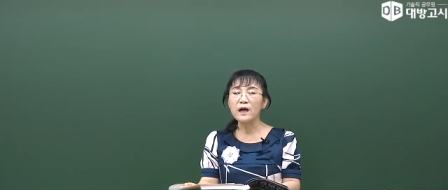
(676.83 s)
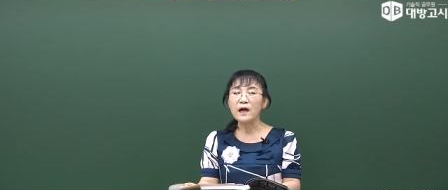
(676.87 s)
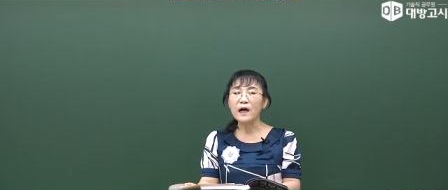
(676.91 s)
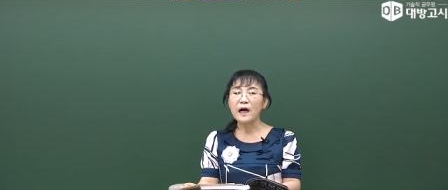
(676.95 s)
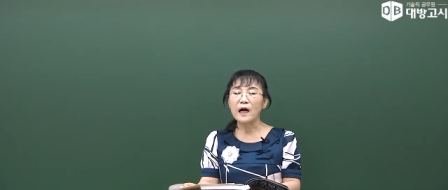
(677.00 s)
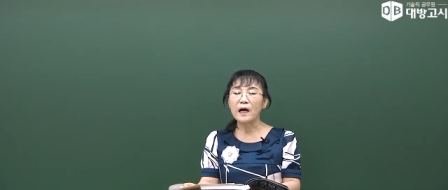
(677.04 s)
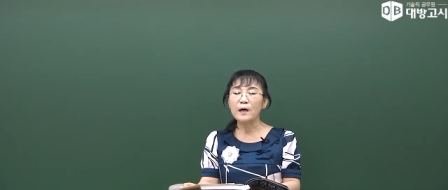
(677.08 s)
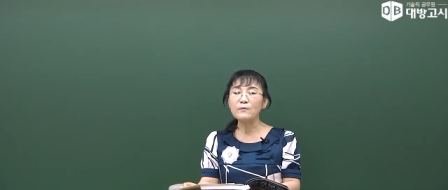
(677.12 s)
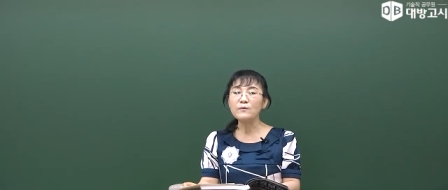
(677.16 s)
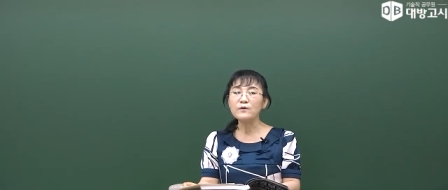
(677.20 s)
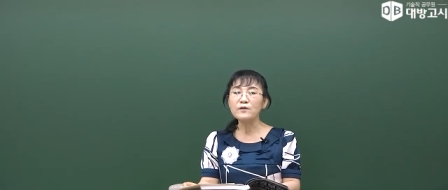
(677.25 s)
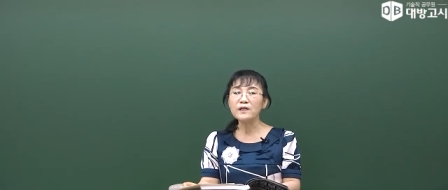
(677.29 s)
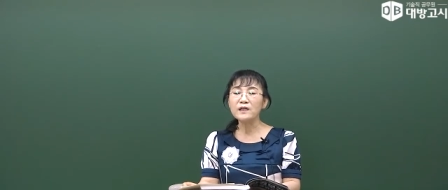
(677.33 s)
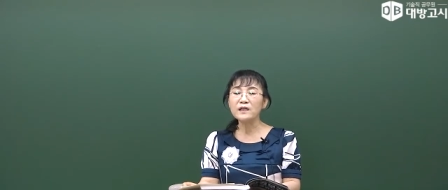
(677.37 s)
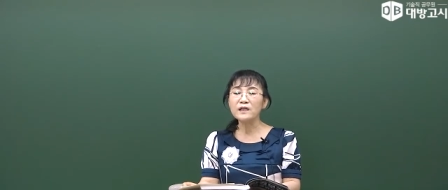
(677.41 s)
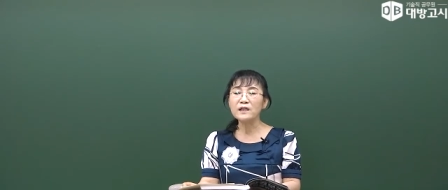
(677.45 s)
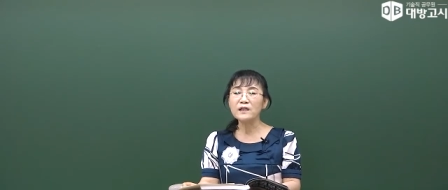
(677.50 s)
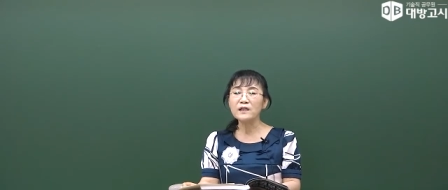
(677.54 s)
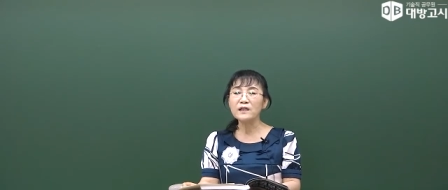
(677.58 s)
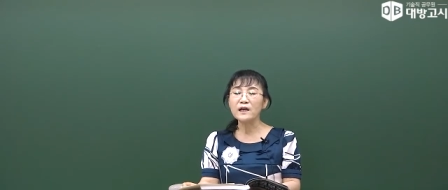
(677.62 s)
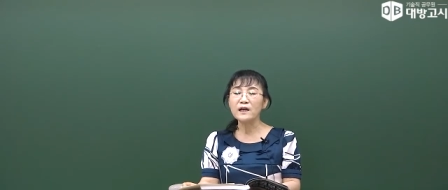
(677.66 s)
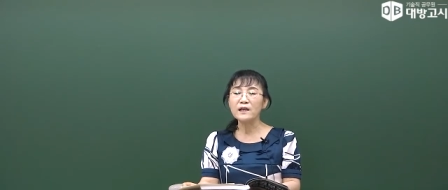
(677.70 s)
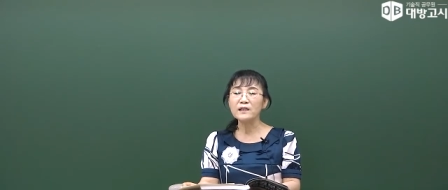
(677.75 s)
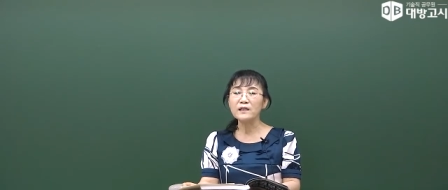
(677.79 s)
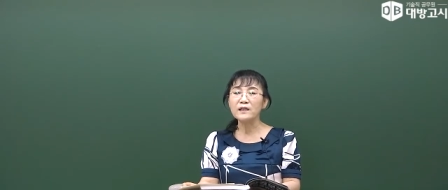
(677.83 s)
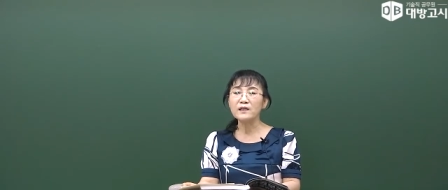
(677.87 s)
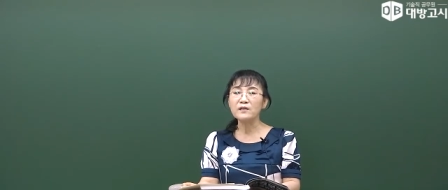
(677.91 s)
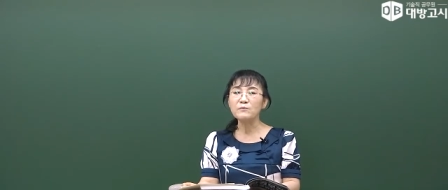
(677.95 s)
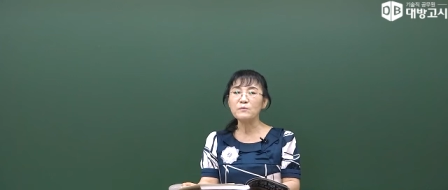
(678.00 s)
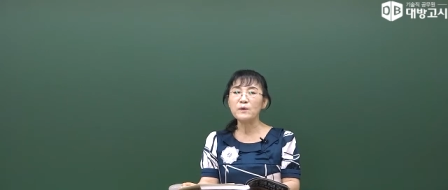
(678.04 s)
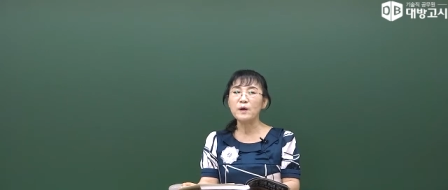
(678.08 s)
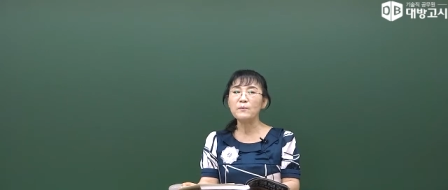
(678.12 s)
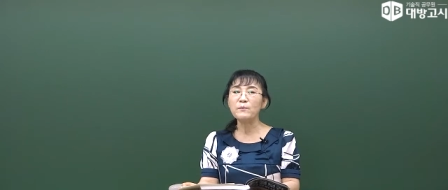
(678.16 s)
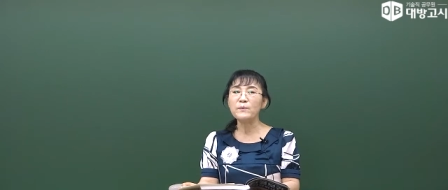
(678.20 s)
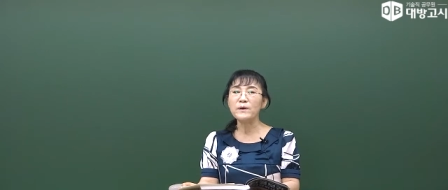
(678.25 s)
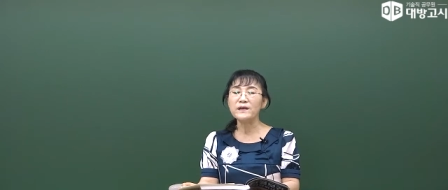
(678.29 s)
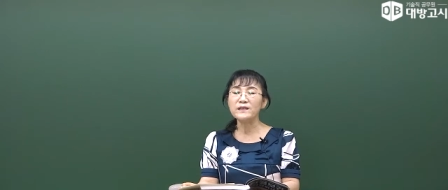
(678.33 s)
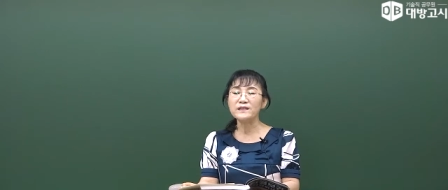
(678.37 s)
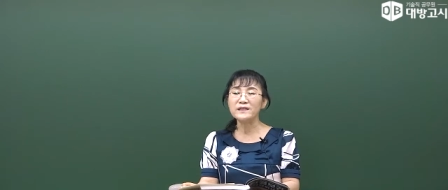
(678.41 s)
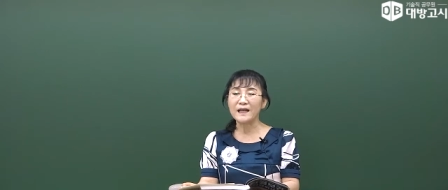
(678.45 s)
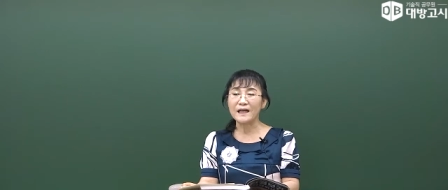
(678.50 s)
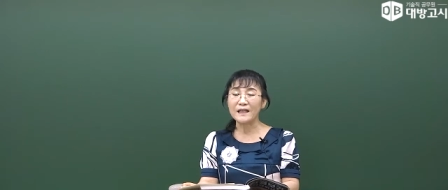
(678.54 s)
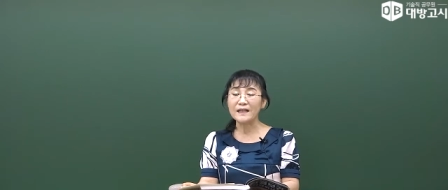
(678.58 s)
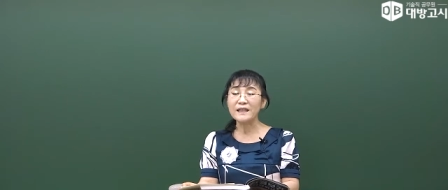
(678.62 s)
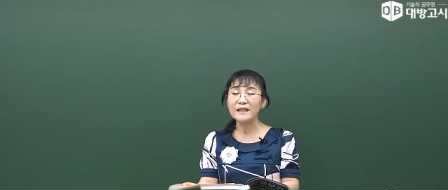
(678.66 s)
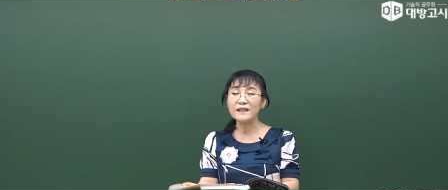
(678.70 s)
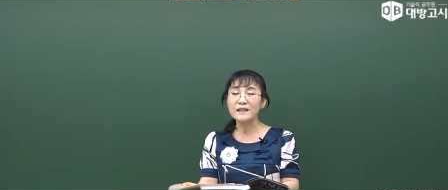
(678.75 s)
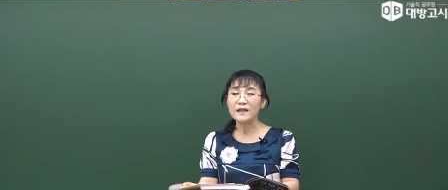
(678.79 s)
아무리 길다 하더라도 몇 페이지
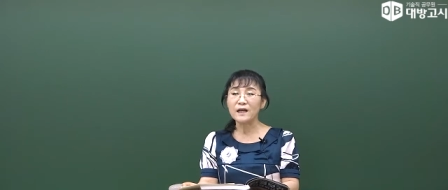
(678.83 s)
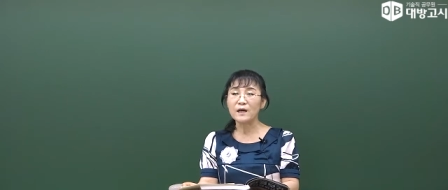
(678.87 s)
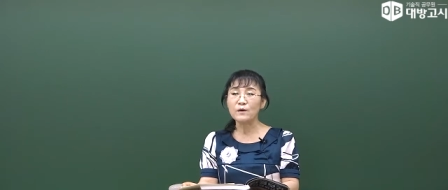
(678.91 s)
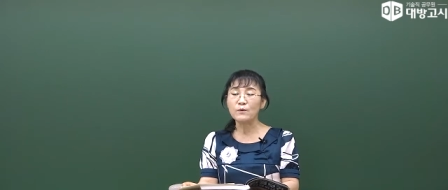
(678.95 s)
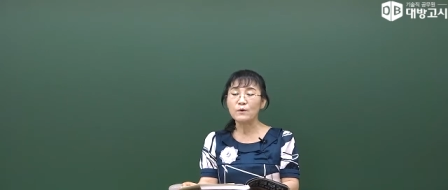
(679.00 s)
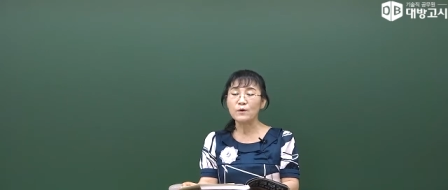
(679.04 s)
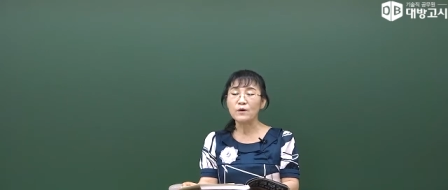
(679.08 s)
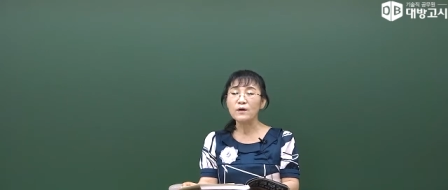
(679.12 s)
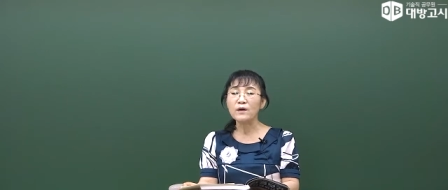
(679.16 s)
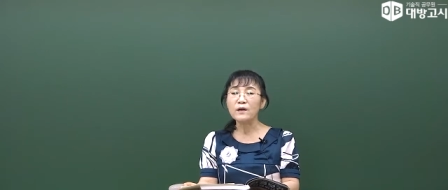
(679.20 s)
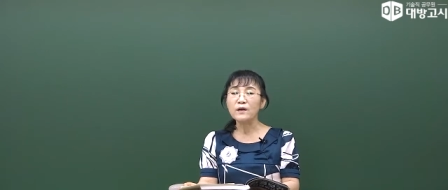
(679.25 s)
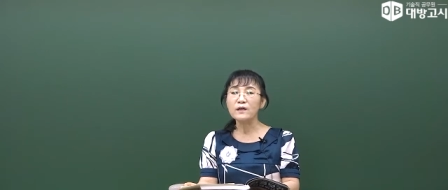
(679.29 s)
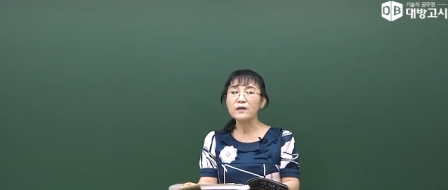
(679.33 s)
안 되더라고.